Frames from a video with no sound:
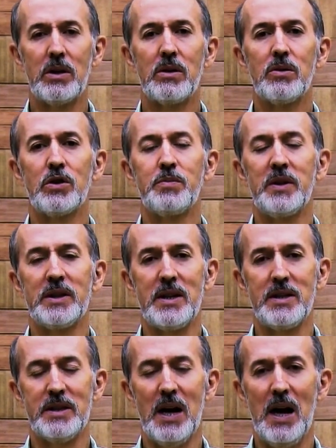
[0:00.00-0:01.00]
dos
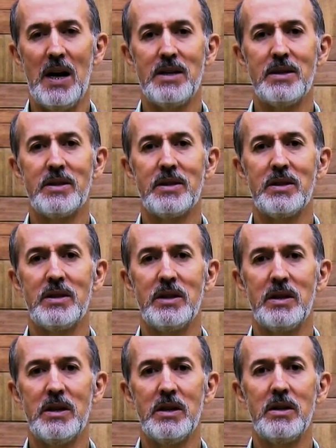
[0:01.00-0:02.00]
potenciais
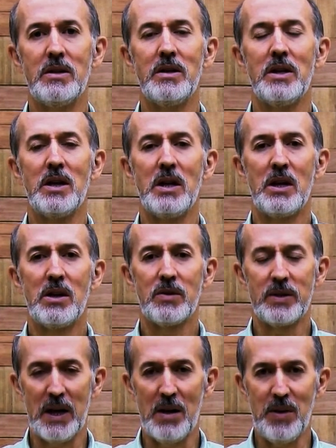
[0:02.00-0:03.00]
e
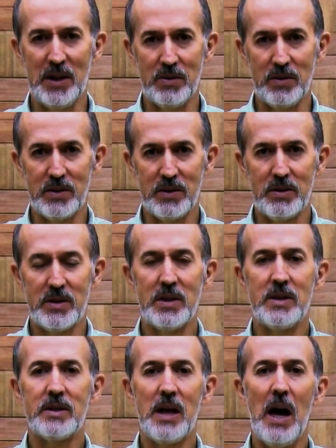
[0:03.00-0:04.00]
dos elementos
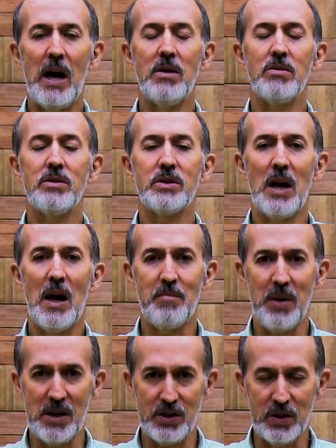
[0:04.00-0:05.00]
internos a
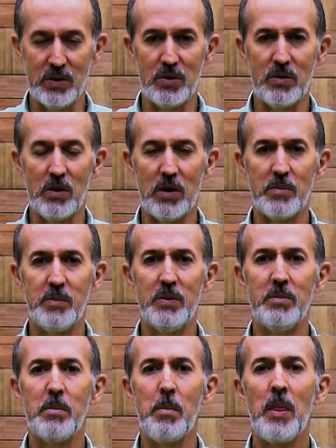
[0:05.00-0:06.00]
partir do corpo.